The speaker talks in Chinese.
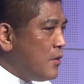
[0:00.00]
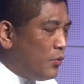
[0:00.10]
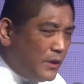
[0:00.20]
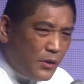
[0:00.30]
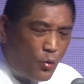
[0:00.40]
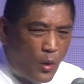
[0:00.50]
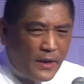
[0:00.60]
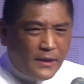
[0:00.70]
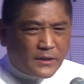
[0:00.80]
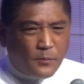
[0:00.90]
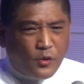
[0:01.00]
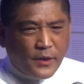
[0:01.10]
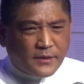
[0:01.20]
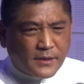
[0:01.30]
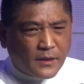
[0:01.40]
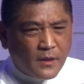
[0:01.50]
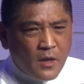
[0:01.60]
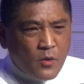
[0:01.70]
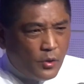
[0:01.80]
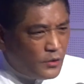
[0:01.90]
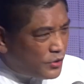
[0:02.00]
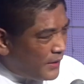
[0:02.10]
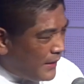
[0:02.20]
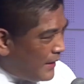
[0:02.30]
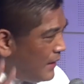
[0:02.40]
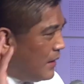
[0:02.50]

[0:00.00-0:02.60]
我就怀疑怎么回事，我就觉得哎，